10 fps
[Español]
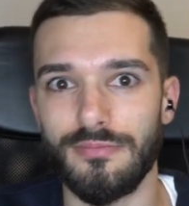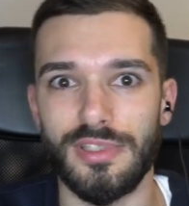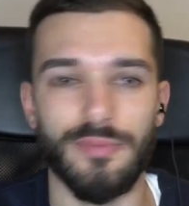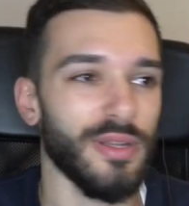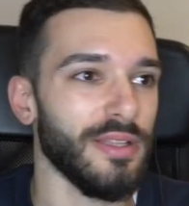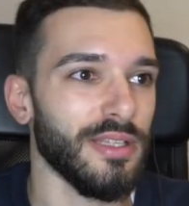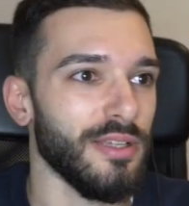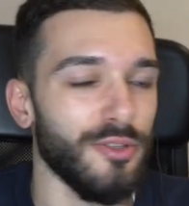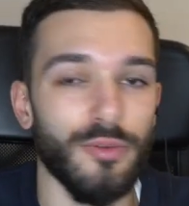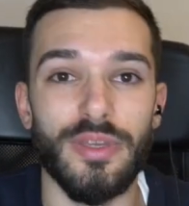
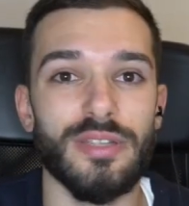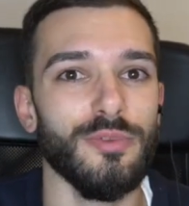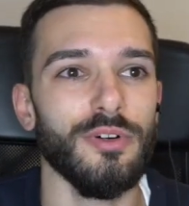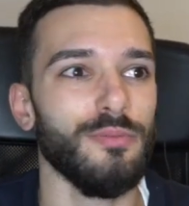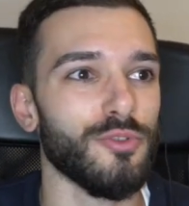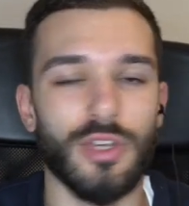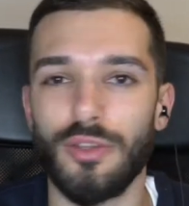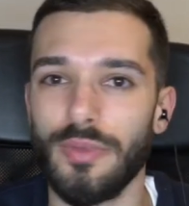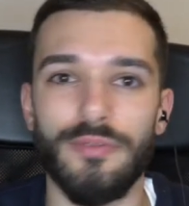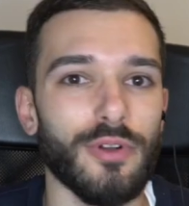Simplemente yo mismo,
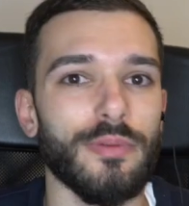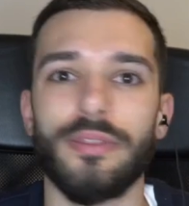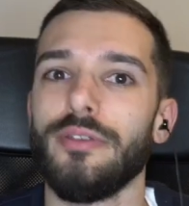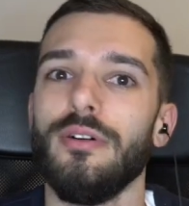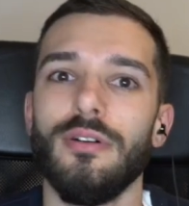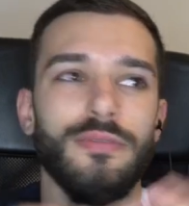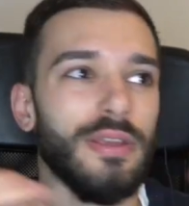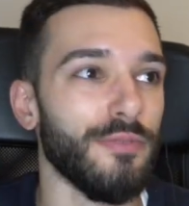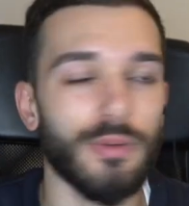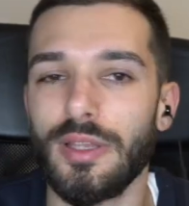buscando mi información,
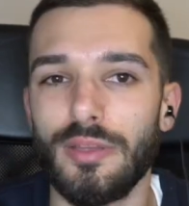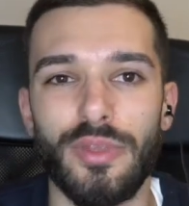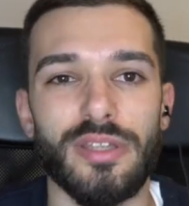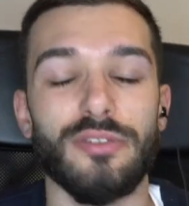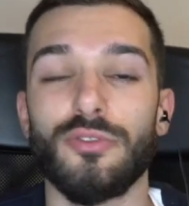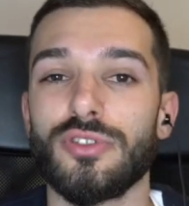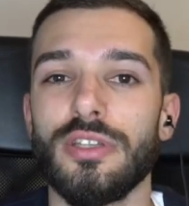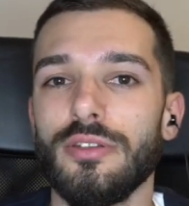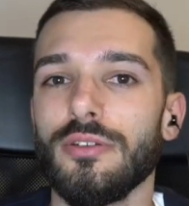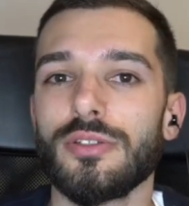informándome de distintos
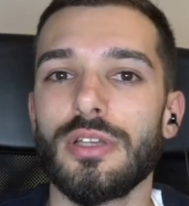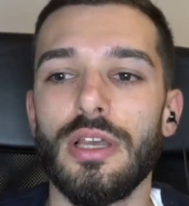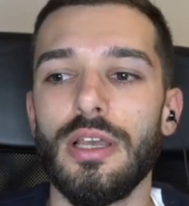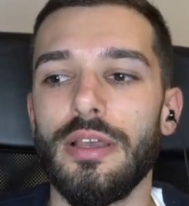sitios